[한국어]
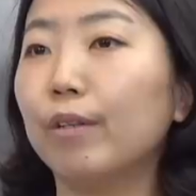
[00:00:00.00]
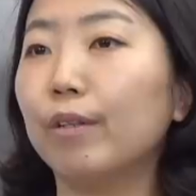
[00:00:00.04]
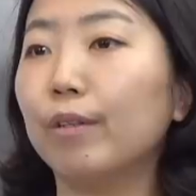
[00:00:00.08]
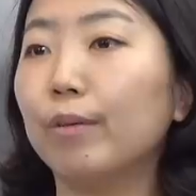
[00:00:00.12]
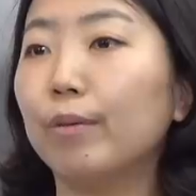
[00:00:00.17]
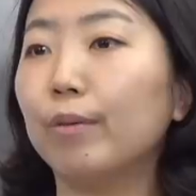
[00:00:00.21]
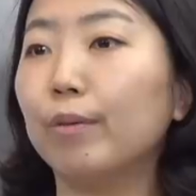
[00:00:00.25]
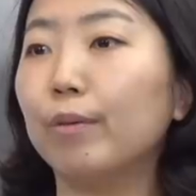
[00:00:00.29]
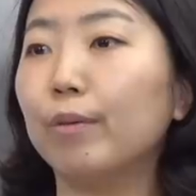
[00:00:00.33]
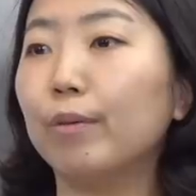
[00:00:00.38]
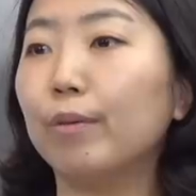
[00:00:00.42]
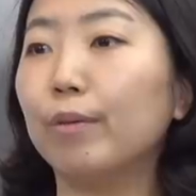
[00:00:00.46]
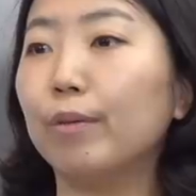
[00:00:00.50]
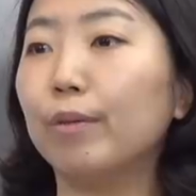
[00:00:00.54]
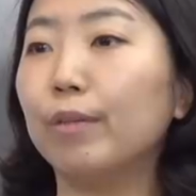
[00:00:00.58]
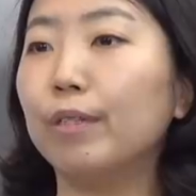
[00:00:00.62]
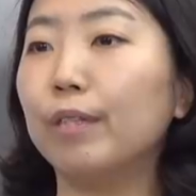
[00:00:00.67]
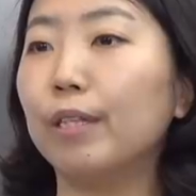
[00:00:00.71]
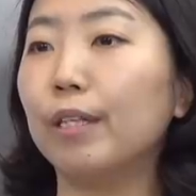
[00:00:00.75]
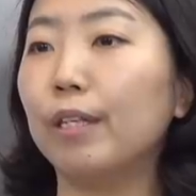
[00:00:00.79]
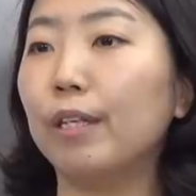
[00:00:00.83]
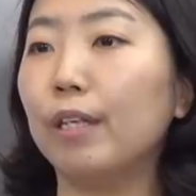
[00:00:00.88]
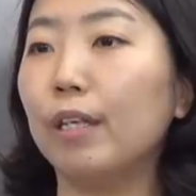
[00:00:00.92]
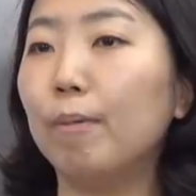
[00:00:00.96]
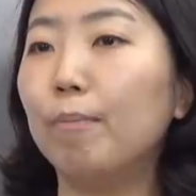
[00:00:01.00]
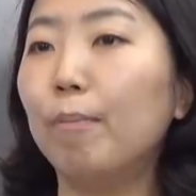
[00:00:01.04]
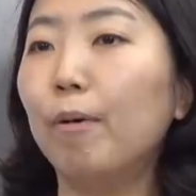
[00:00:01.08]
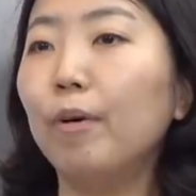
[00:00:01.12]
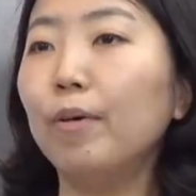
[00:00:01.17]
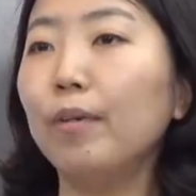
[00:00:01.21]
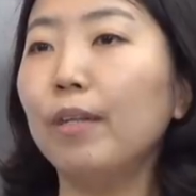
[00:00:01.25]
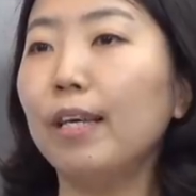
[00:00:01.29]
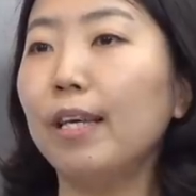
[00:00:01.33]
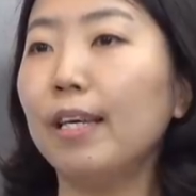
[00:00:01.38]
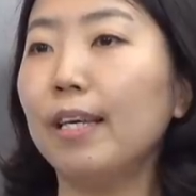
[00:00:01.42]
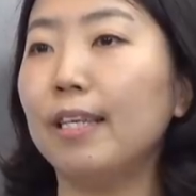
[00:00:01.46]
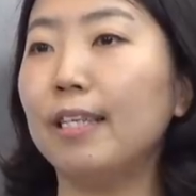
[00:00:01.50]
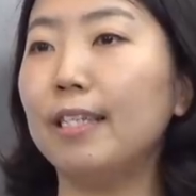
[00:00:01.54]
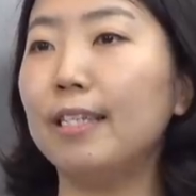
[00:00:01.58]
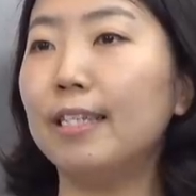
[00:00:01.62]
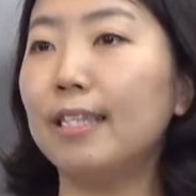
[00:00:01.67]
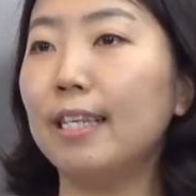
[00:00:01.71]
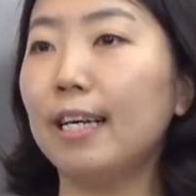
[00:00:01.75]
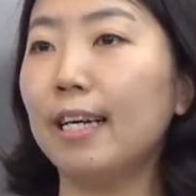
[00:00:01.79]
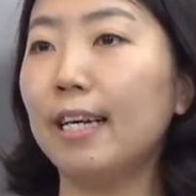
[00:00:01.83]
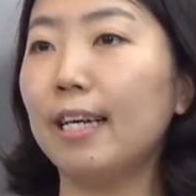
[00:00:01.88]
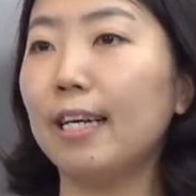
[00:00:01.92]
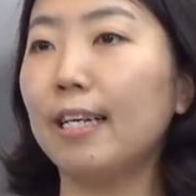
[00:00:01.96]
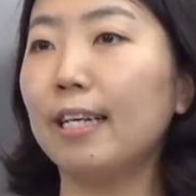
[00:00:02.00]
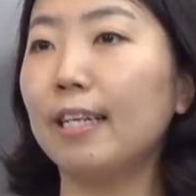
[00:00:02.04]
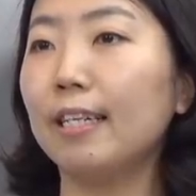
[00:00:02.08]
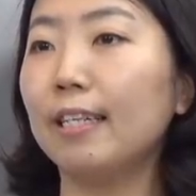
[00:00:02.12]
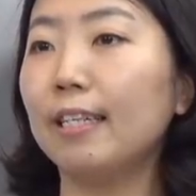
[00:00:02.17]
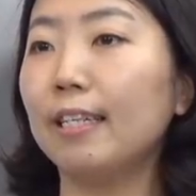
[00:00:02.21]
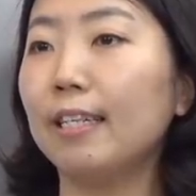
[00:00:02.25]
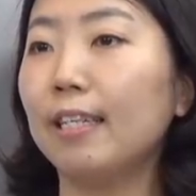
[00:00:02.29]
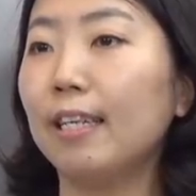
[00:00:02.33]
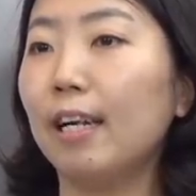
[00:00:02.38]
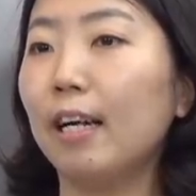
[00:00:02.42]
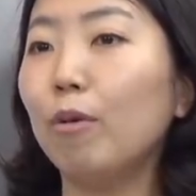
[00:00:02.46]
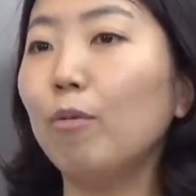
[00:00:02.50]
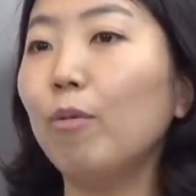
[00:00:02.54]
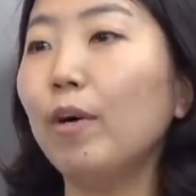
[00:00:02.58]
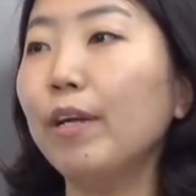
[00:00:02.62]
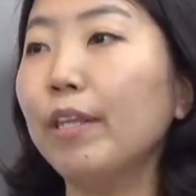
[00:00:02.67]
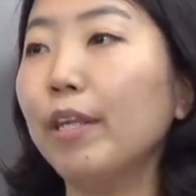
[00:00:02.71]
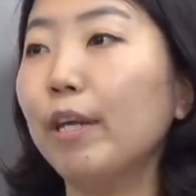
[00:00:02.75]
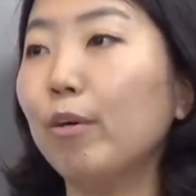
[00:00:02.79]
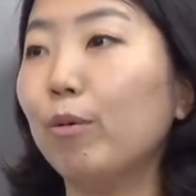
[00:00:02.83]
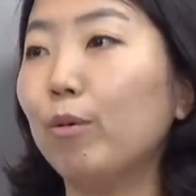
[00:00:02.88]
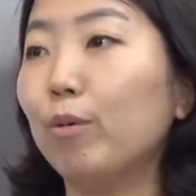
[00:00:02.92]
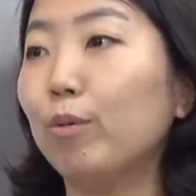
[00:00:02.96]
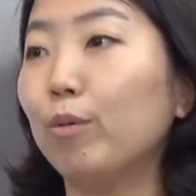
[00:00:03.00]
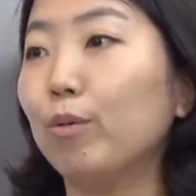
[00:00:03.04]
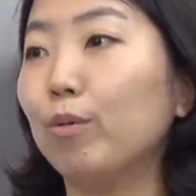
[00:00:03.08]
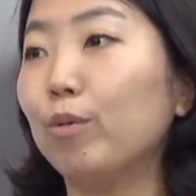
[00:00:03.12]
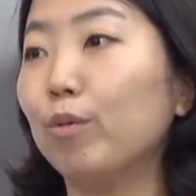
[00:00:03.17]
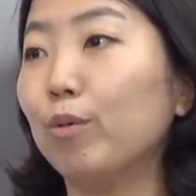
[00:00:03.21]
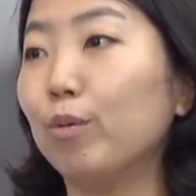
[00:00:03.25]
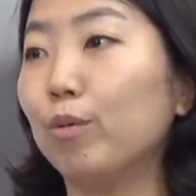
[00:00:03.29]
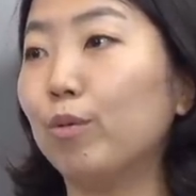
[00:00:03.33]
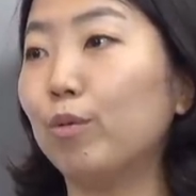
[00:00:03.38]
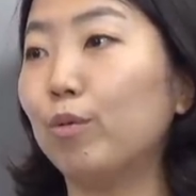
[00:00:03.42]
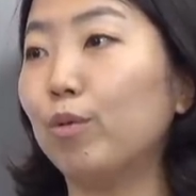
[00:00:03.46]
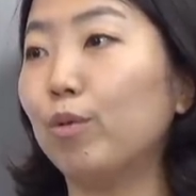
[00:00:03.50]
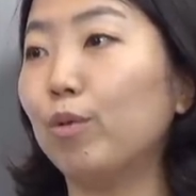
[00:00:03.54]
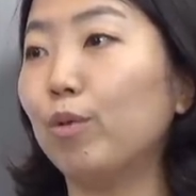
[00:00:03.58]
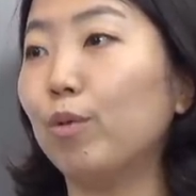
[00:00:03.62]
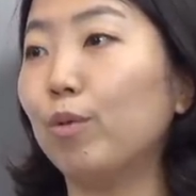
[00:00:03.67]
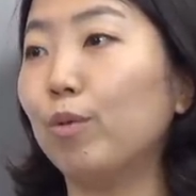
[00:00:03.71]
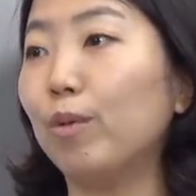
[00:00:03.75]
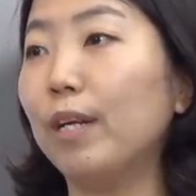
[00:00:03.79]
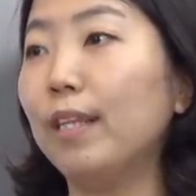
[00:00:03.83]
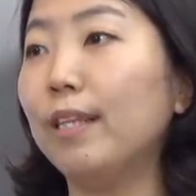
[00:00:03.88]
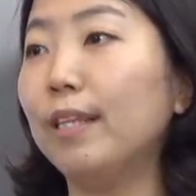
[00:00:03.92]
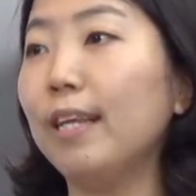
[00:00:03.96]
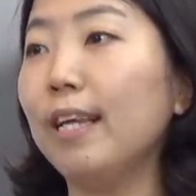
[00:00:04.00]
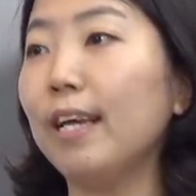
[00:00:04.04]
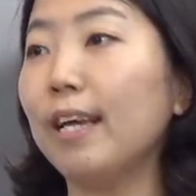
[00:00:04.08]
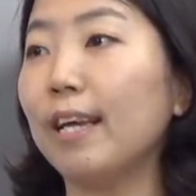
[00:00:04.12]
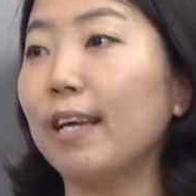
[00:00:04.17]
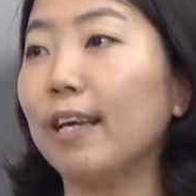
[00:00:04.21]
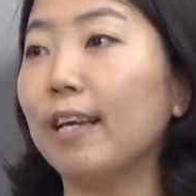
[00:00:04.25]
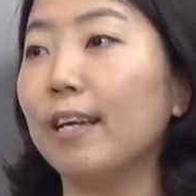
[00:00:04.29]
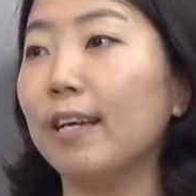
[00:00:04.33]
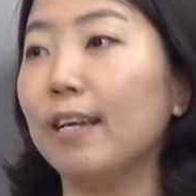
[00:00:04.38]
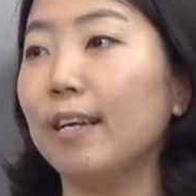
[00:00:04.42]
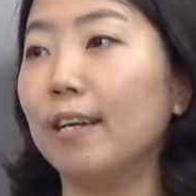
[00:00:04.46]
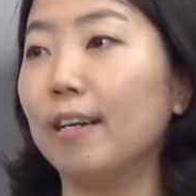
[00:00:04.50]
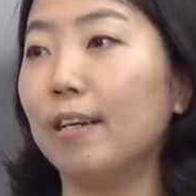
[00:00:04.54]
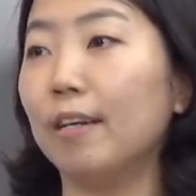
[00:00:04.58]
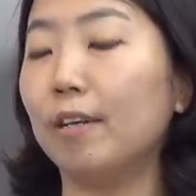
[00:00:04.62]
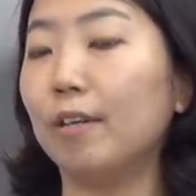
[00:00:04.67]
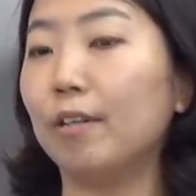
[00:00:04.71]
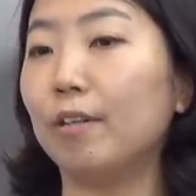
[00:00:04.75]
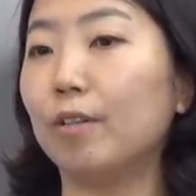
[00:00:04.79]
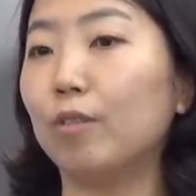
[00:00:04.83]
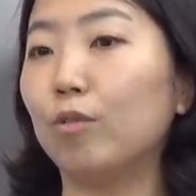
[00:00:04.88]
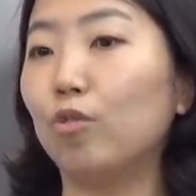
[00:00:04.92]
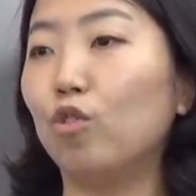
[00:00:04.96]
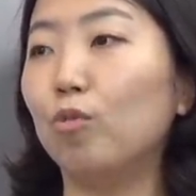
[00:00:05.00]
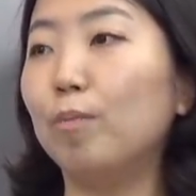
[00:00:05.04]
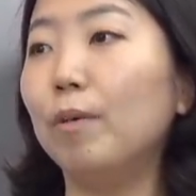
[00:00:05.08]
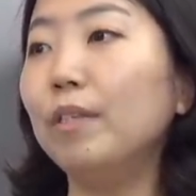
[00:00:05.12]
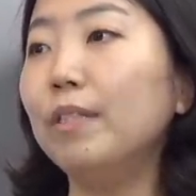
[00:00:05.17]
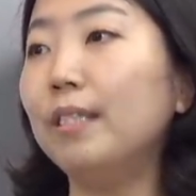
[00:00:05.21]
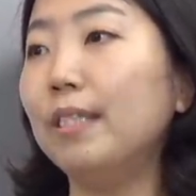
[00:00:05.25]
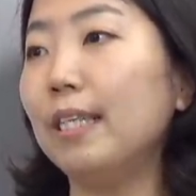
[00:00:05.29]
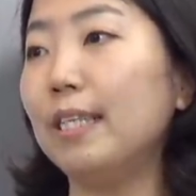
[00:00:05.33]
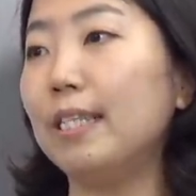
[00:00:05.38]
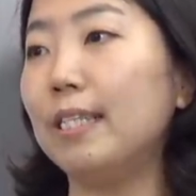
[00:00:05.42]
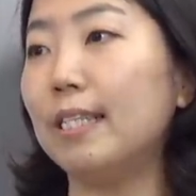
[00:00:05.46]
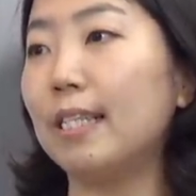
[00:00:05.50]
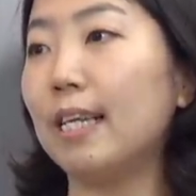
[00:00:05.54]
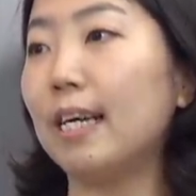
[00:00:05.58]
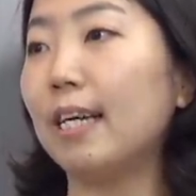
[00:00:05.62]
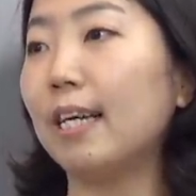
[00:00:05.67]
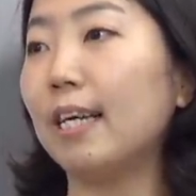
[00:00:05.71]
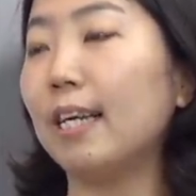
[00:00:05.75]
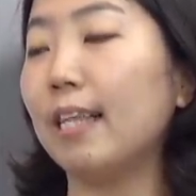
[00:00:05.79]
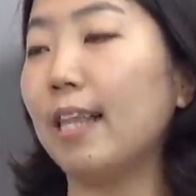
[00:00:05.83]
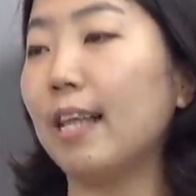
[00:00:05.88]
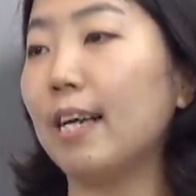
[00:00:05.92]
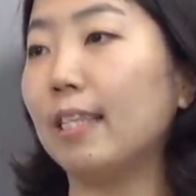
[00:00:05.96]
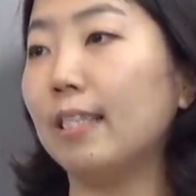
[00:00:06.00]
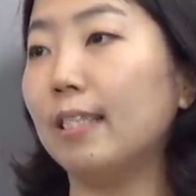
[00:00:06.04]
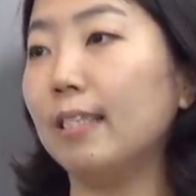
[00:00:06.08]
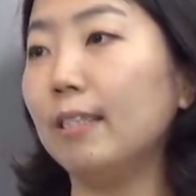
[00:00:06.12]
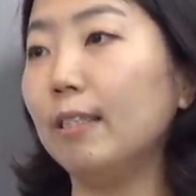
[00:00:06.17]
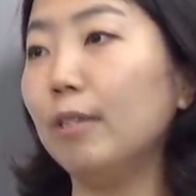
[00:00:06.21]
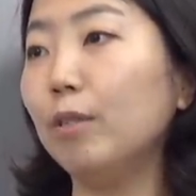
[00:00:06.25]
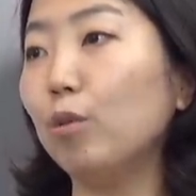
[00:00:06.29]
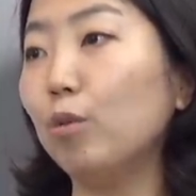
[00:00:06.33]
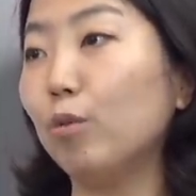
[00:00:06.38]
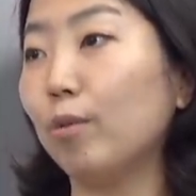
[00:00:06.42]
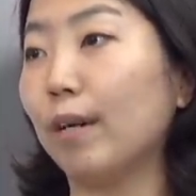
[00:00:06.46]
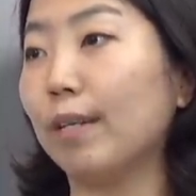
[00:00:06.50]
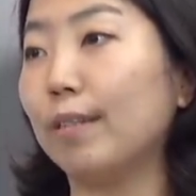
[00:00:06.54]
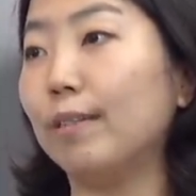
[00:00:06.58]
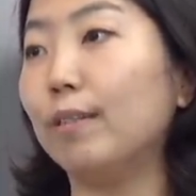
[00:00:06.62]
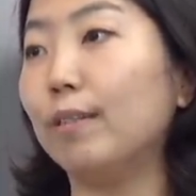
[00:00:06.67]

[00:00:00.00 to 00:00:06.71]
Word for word: 그리고 이제 이번에 인상을 하고 안 하고도 중요한데 어, 두 번째 인상에 대한 시그널도